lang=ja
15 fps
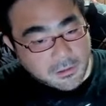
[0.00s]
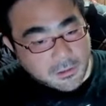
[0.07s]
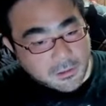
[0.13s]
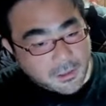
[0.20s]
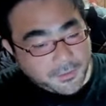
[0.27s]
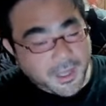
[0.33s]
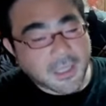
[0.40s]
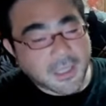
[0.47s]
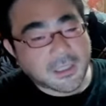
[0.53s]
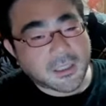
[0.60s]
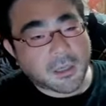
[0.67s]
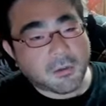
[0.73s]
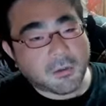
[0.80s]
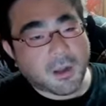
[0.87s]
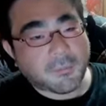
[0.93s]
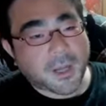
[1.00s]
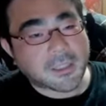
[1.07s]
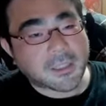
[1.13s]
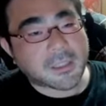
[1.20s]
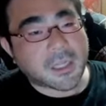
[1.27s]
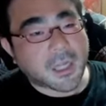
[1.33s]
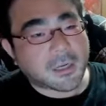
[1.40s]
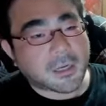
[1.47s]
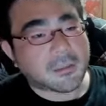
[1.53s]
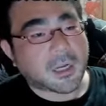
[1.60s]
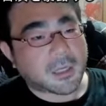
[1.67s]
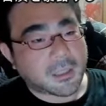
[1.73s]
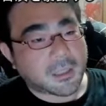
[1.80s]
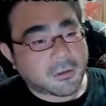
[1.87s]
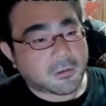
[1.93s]
電車とかバスでなるんだ
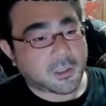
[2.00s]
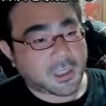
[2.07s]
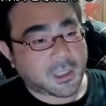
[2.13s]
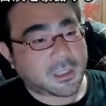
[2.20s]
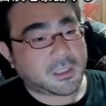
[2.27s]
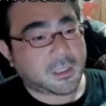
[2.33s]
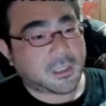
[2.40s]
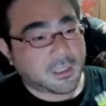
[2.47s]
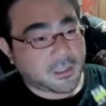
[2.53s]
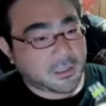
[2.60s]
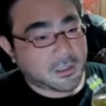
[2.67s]
からね、コロナって。